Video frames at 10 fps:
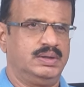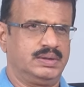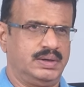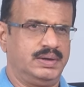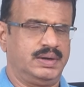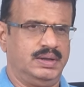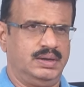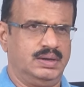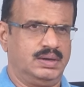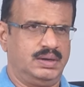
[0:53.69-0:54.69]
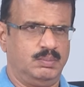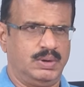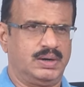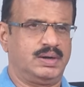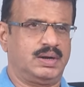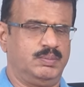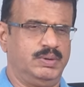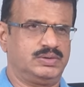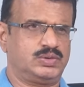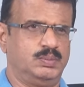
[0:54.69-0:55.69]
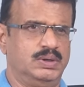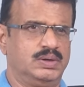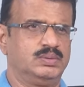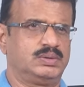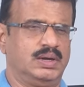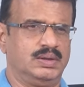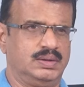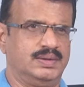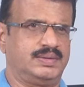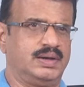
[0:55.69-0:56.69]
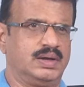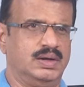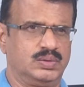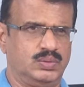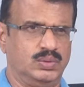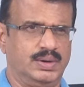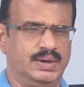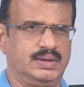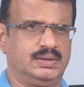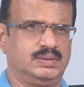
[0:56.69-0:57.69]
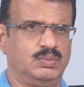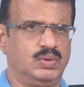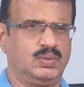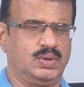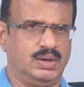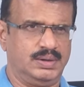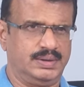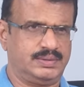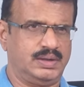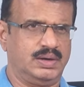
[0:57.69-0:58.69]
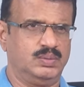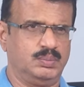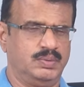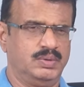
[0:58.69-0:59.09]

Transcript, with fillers: ఎందుకంటే నిమ్మగడ్డ రమేష్ కుమారు తెలుగుదేశానికి అనుకూలడానికి గతంలో కూడా అనేకసార్లు